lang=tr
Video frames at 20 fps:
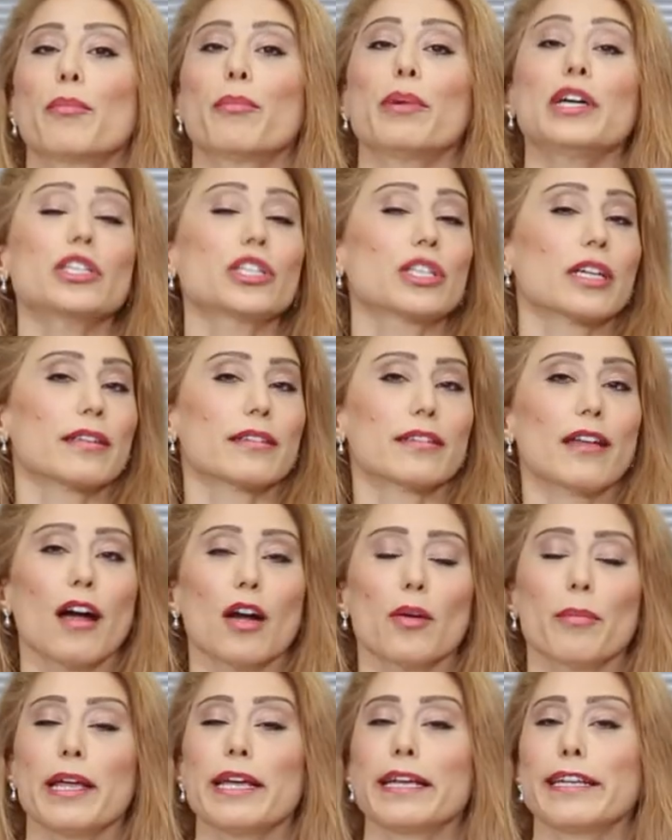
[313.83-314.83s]

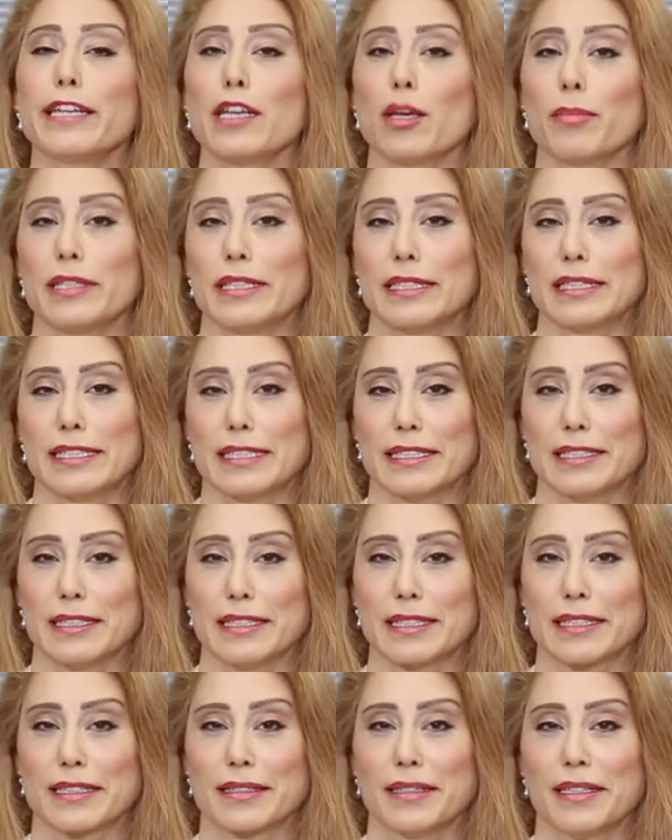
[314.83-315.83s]
başarılar
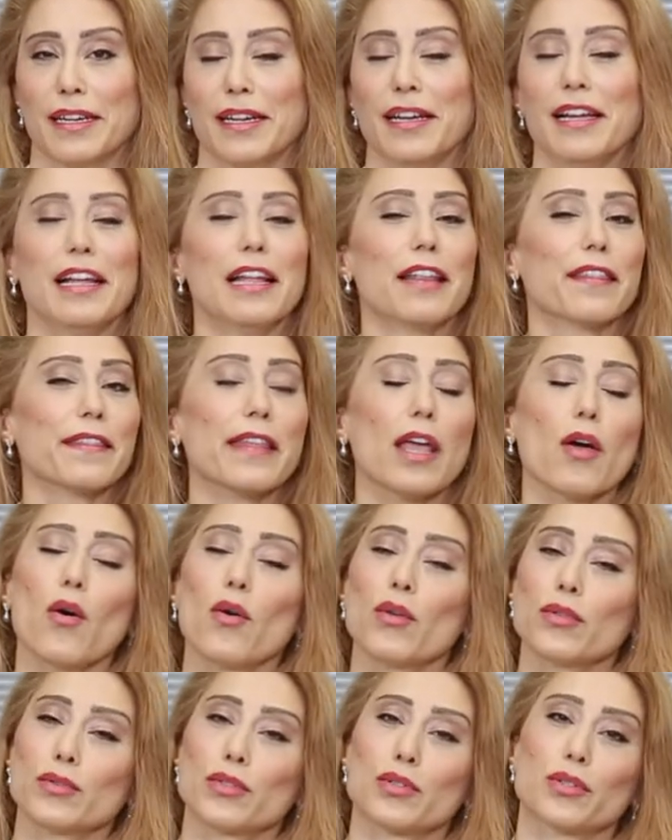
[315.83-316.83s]
bekleyebilirsiniz. Ne
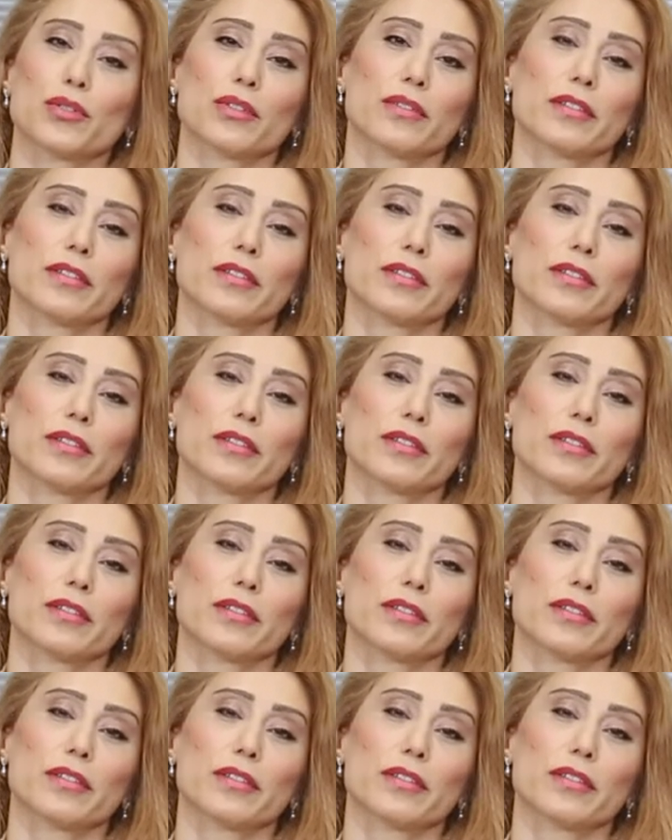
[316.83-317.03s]
oldu